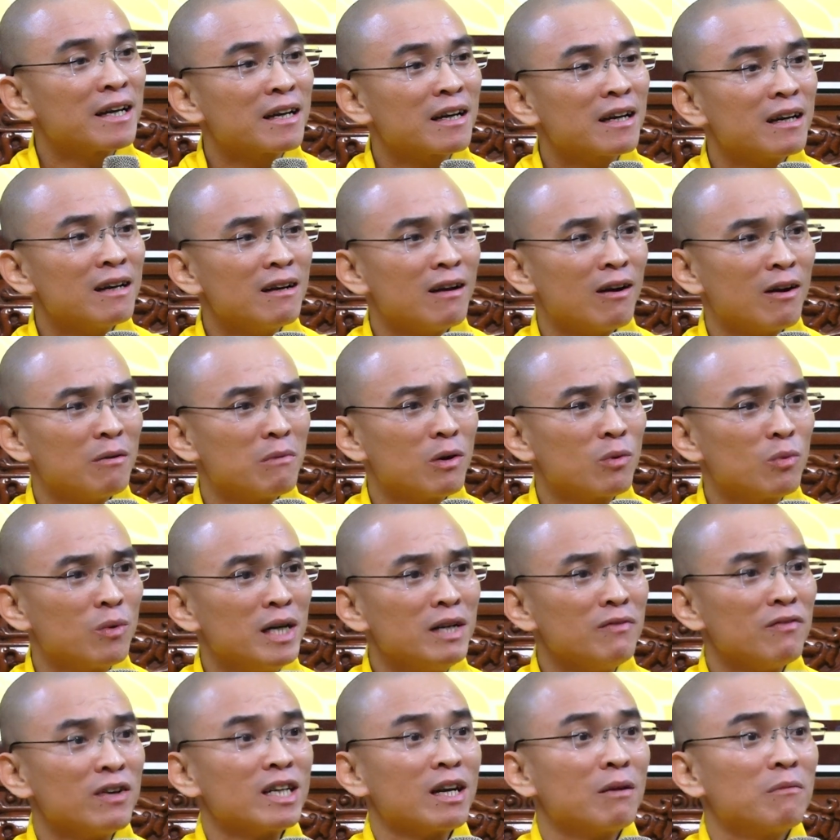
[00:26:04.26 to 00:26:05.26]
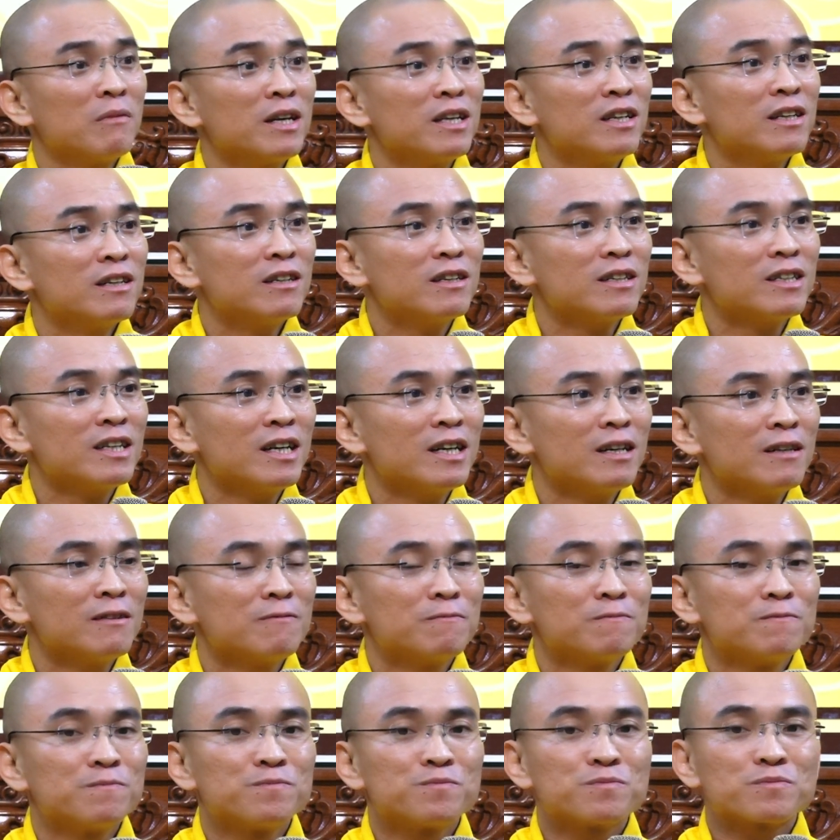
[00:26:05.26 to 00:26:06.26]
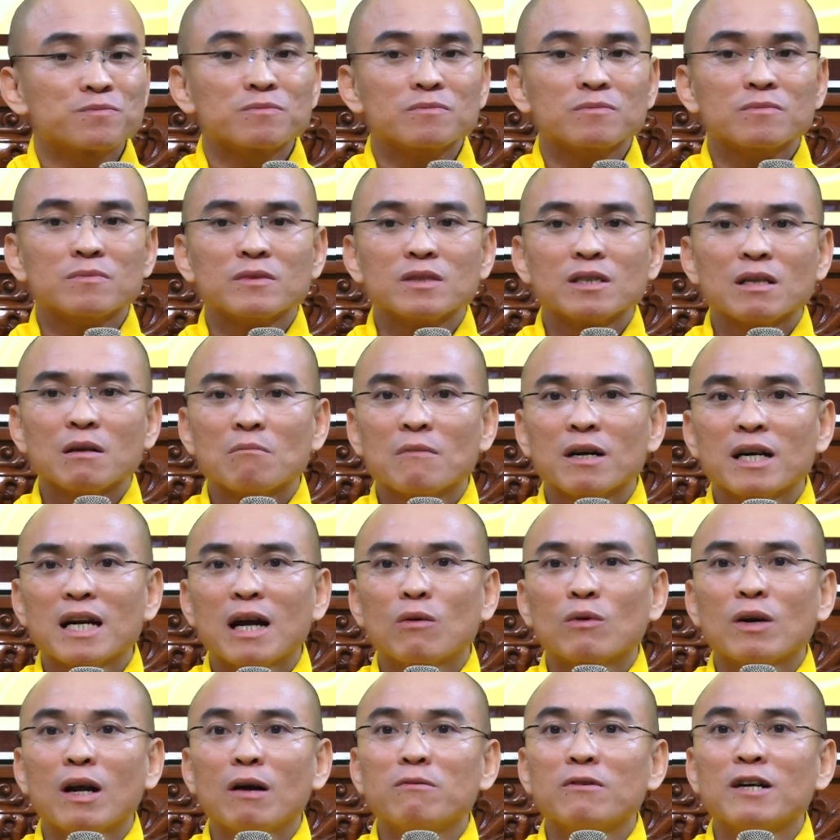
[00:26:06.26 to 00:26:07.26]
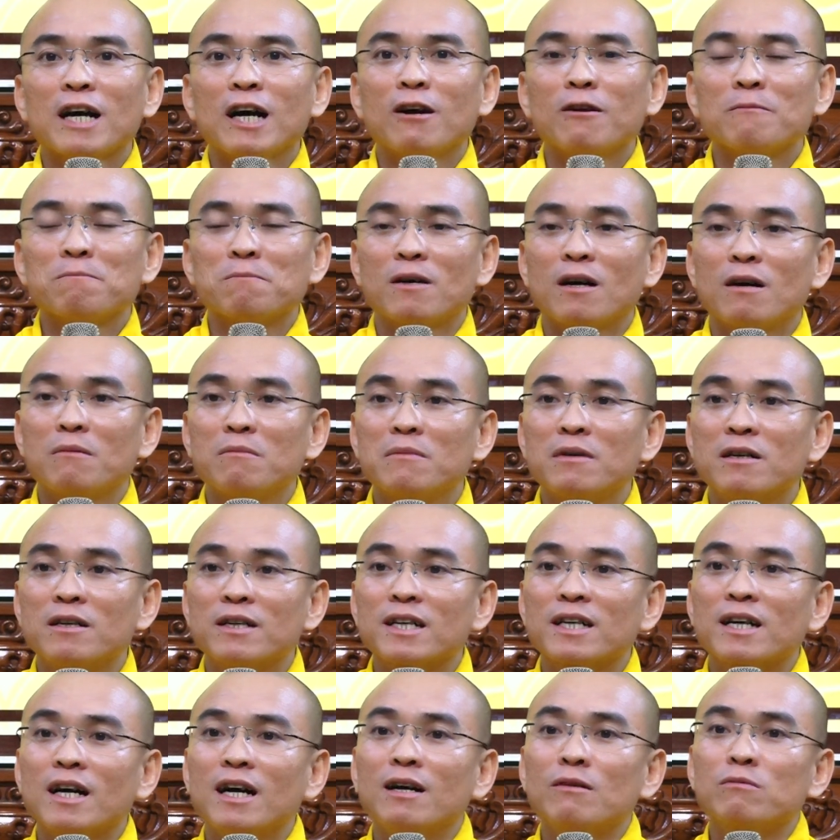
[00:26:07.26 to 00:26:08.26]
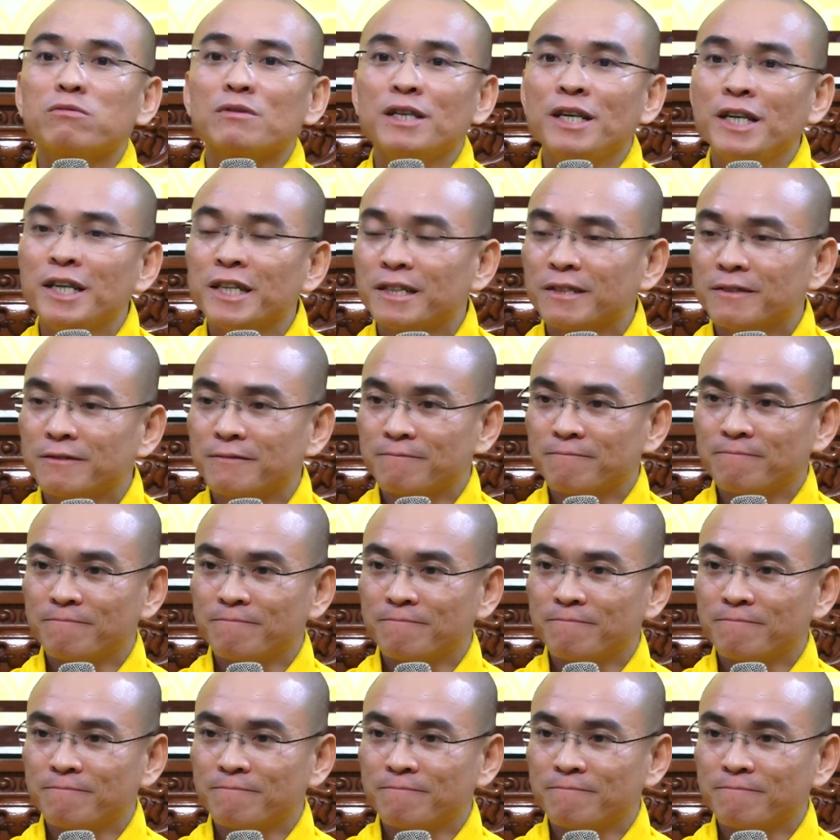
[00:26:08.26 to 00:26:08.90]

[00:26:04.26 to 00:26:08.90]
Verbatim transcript: cái loại mà quý phải trồng ở giữa chứ. Bắt đầu đóng có, ông mượn cái cớ ông giết.